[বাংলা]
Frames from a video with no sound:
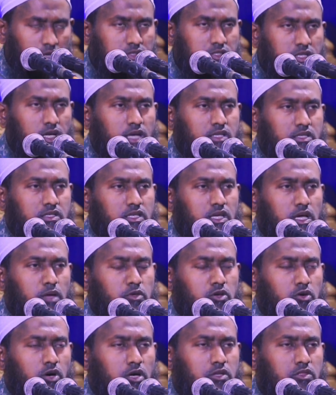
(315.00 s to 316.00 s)
যে আজকে
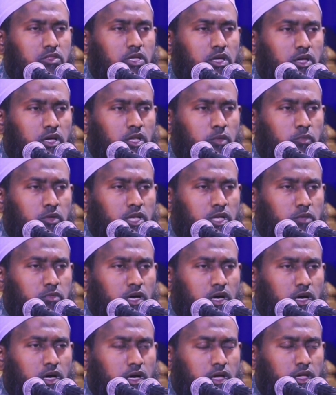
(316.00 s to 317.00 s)
আমি অর্থের
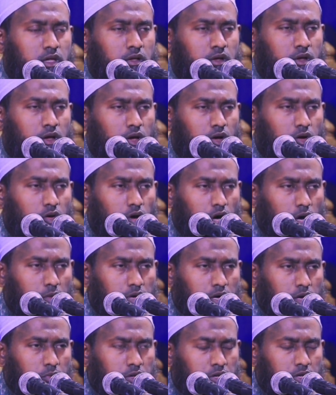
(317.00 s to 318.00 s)
বিনিময়
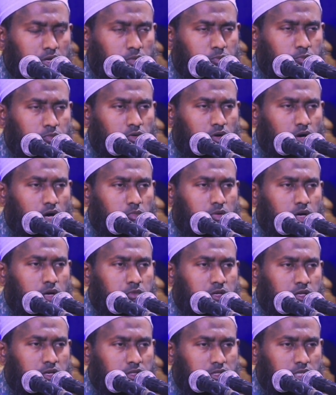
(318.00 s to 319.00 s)
অভাবের
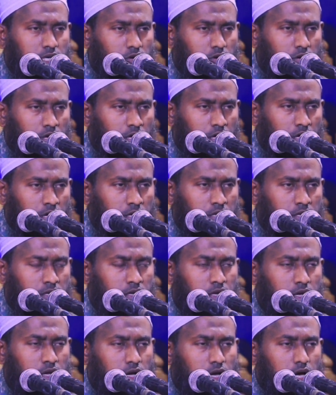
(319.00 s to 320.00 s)
অভাবের তারণায়
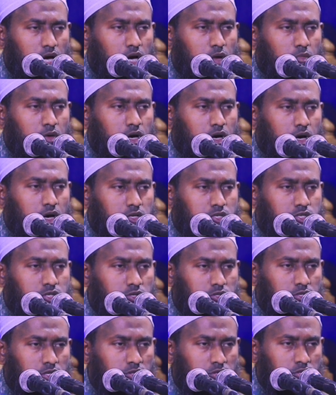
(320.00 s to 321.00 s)
আমার
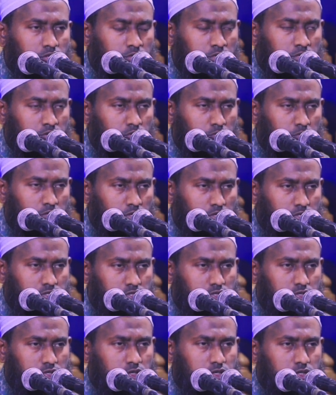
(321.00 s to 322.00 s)
সতীত্বকে তুমি
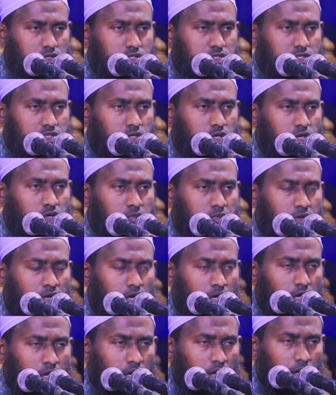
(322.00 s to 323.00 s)
নষ্ট করতেছ
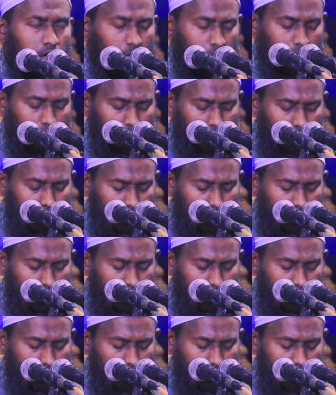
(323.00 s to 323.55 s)
অভাবের